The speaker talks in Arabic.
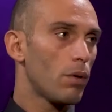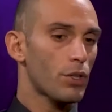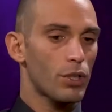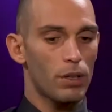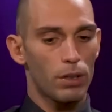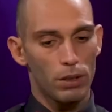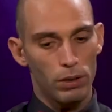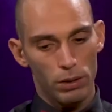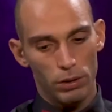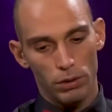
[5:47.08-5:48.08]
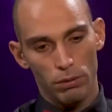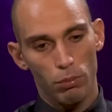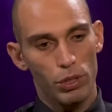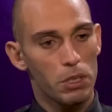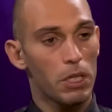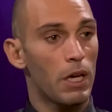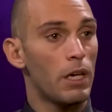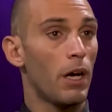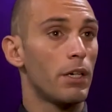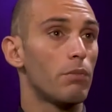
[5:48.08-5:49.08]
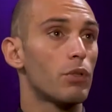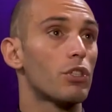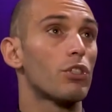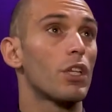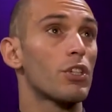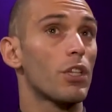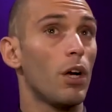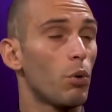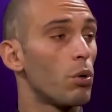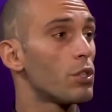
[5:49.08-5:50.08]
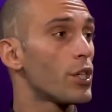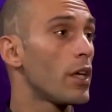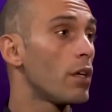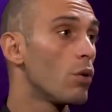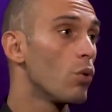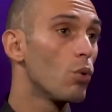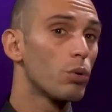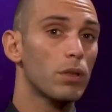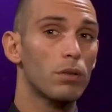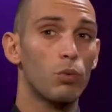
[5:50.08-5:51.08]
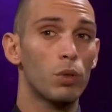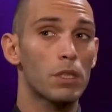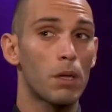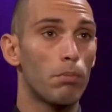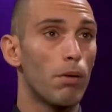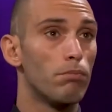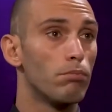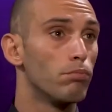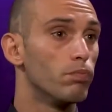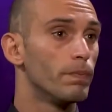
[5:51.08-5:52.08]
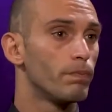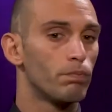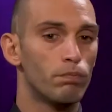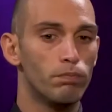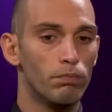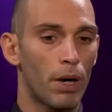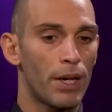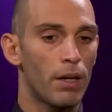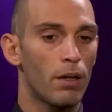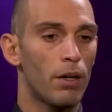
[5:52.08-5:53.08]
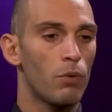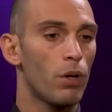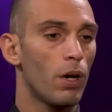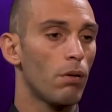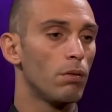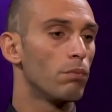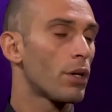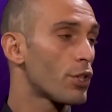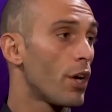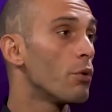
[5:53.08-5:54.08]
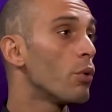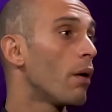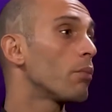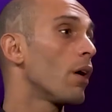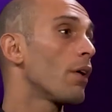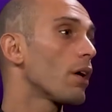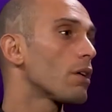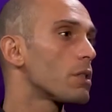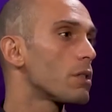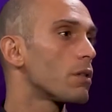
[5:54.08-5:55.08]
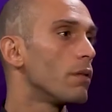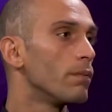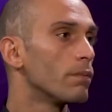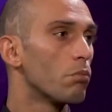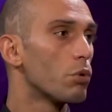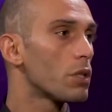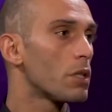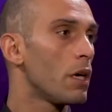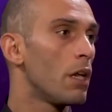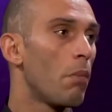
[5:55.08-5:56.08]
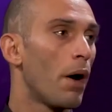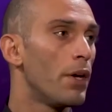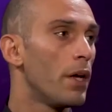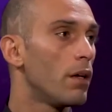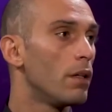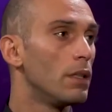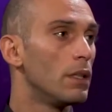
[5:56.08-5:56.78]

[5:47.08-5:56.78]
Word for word: برشا مش سهل يعني باش تشتح كل شيء وتصمم معناها انواع برشا انواع متاع رقص مش سهل معناها